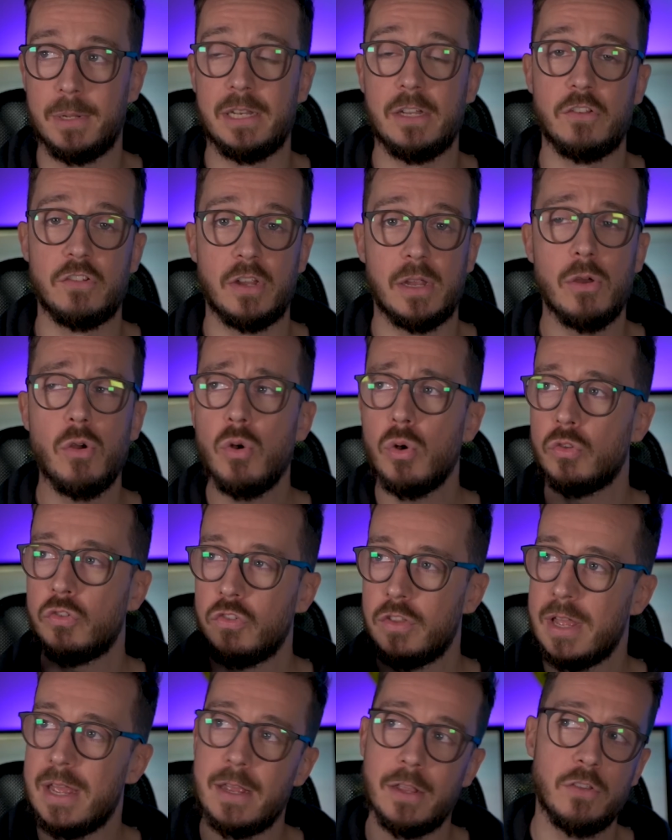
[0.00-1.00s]
dice «Oh
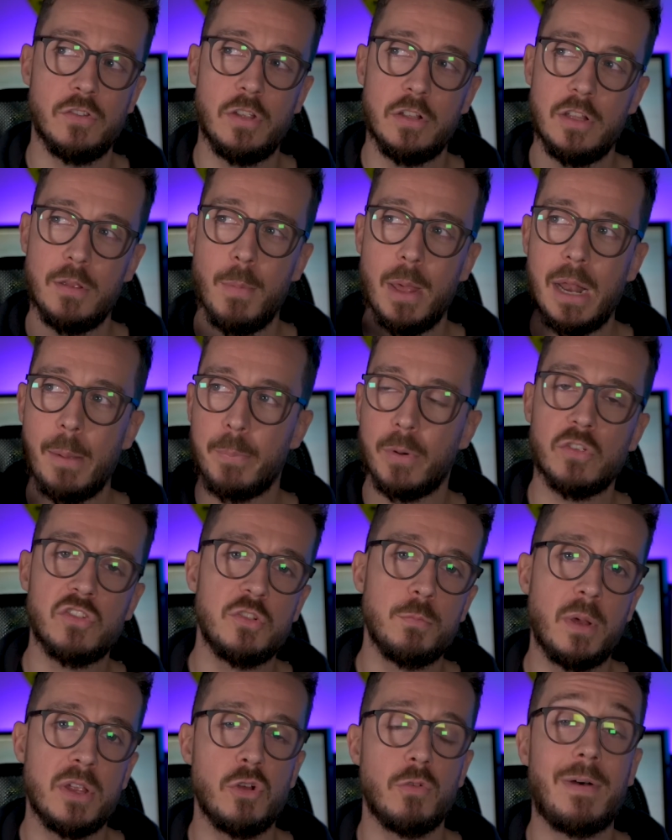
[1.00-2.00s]
Ste, settimana
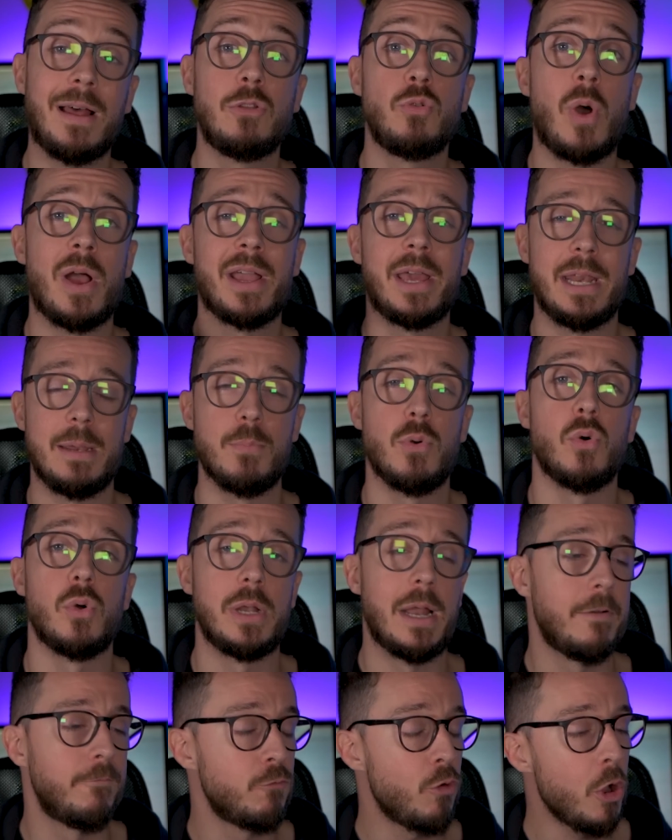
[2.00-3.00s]
prossima io vado a
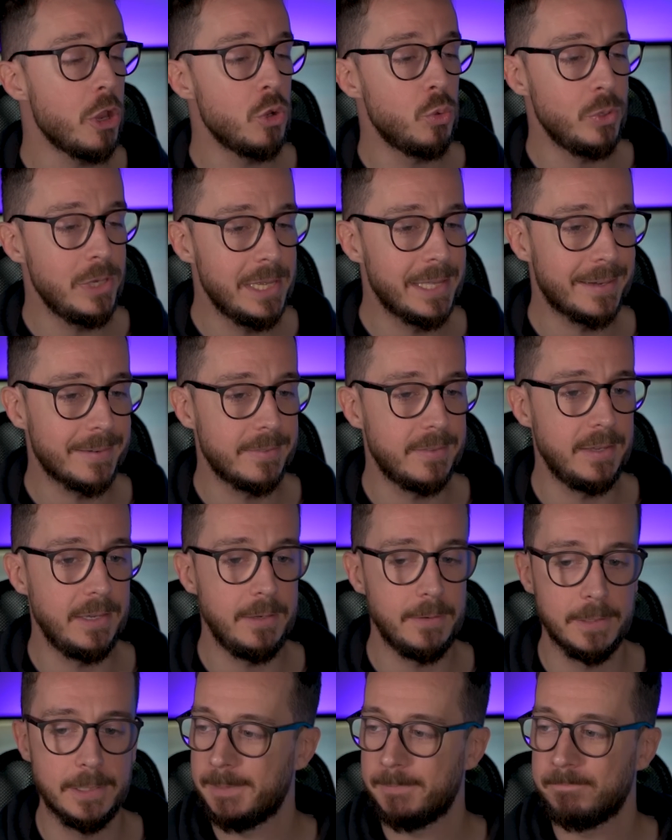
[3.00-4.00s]
Cremona, vuoi
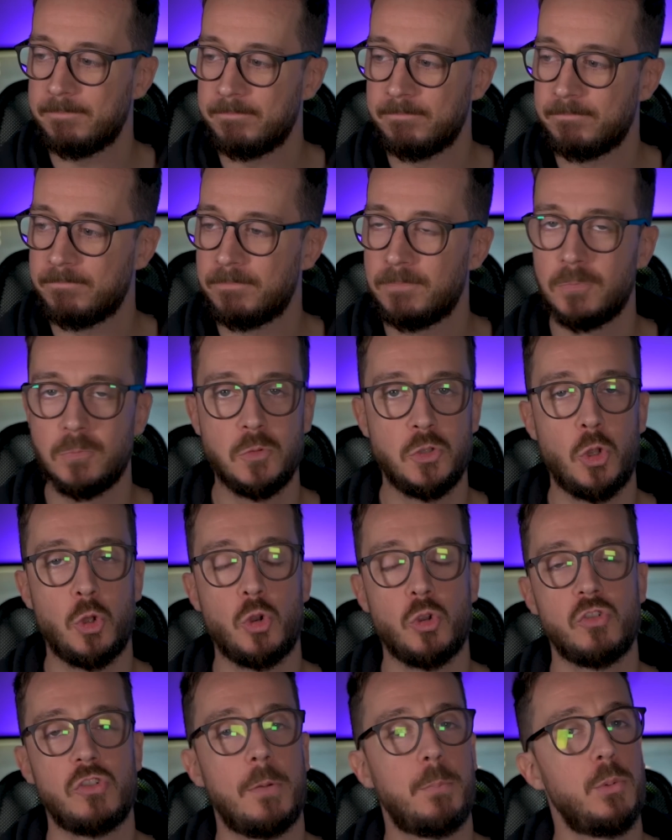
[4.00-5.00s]
unirti?» Non ho
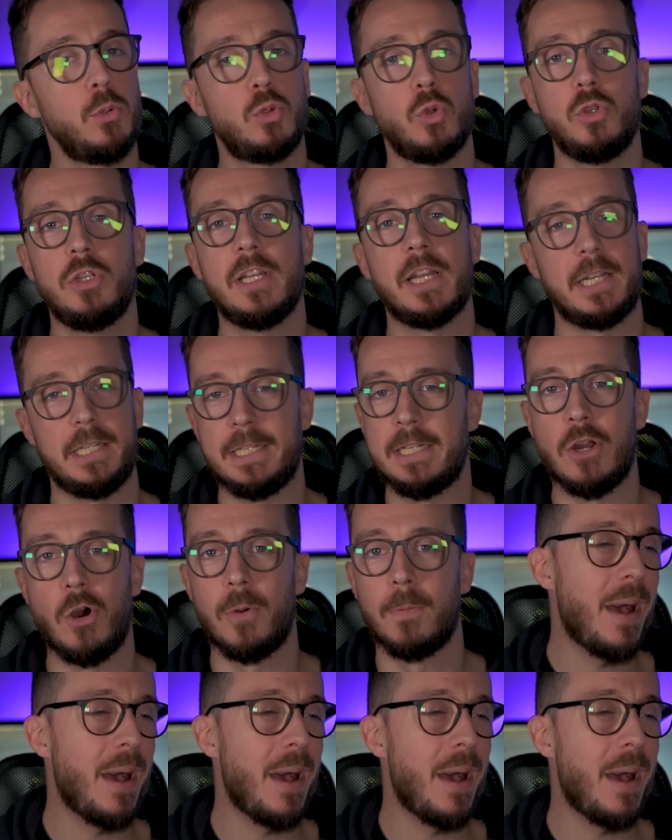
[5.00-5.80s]
saputo dir di no.